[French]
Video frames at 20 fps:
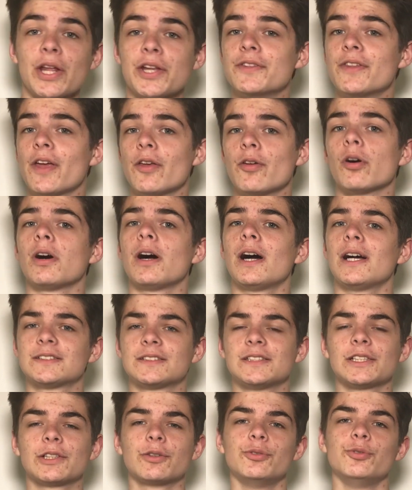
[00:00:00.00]
Et il est d'ailleurs
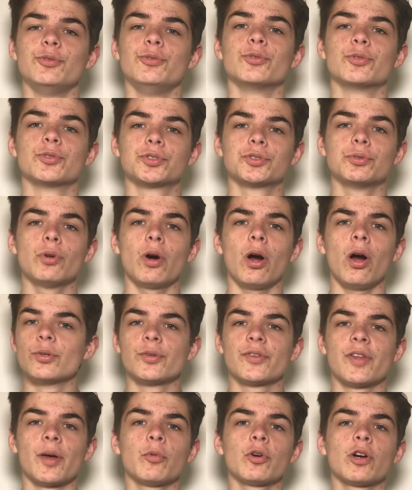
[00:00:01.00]
assez connu de nos jours,
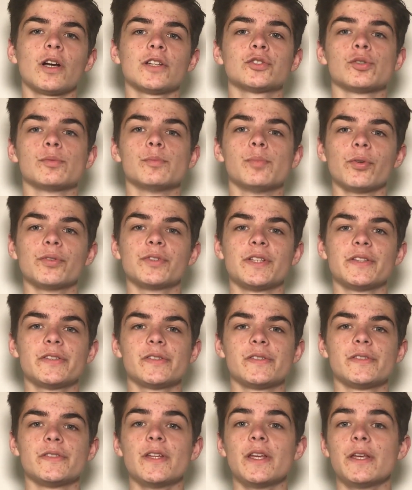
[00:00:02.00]
notamment grâce aux bandes
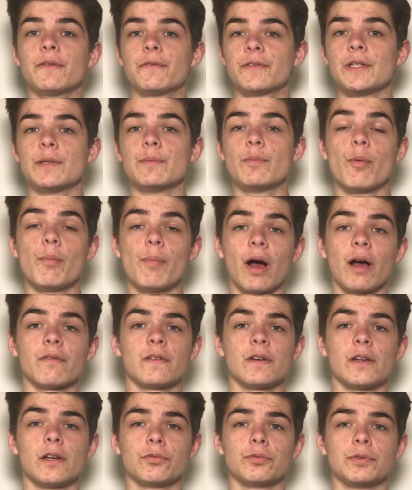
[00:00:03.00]
dessinées et films
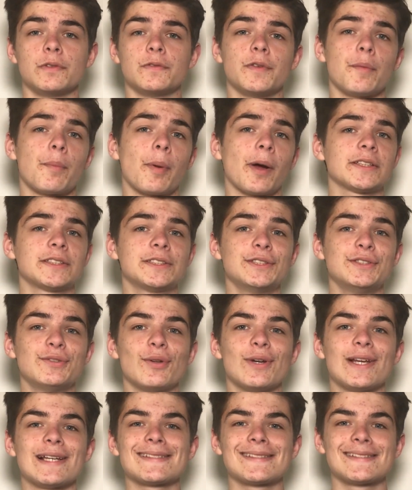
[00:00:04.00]
Marvel où il fait partie
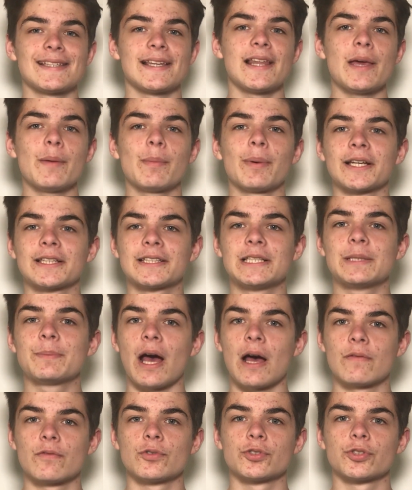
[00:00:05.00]
de la célèbre
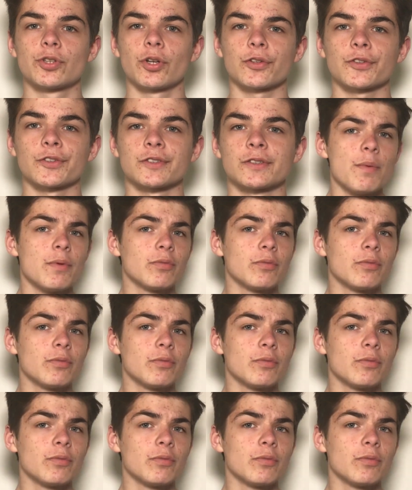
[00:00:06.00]
équipe Avengers.